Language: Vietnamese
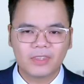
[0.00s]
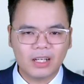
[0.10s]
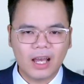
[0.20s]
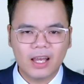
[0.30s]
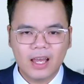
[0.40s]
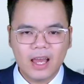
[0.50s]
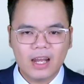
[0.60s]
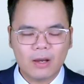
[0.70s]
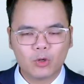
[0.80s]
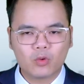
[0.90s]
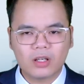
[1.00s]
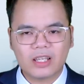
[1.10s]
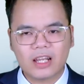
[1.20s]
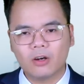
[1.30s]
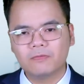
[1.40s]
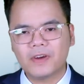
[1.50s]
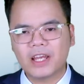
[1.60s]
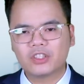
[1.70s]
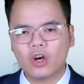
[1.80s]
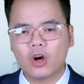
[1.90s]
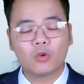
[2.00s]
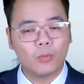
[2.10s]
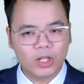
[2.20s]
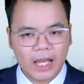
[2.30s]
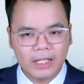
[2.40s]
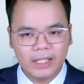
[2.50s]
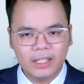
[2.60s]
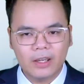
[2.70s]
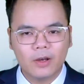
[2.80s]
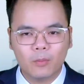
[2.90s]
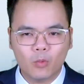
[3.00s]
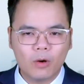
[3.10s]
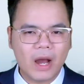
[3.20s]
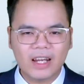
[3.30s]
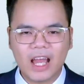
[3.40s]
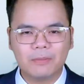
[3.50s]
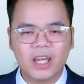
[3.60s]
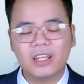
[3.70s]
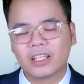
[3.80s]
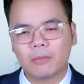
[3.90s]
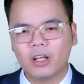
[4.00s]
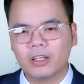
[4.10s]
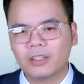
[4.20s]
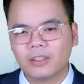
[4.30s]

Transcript: Tức là là một quốc gia đóng vai trò của một đại lý mua bán hai bên để kiếm lợi.